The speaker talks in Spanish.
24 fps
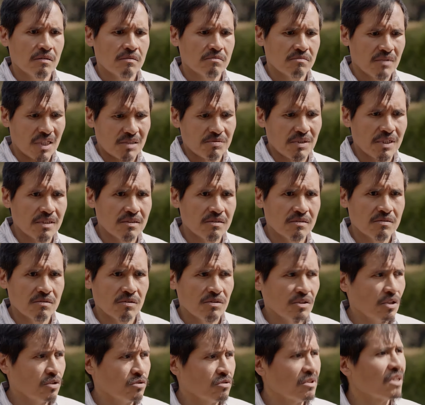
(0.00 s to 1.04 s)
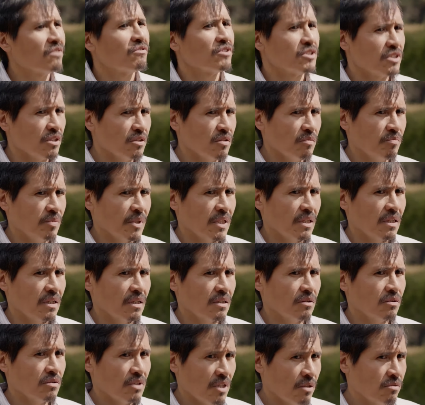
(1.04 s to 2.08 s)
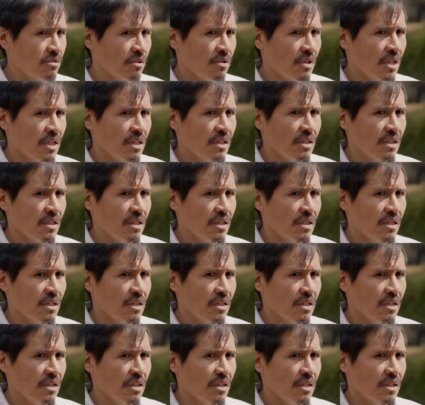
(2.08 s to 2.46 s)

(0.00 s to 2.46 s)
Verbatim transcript: Más bien, ¿no tienes un cafecito para doña Aurora?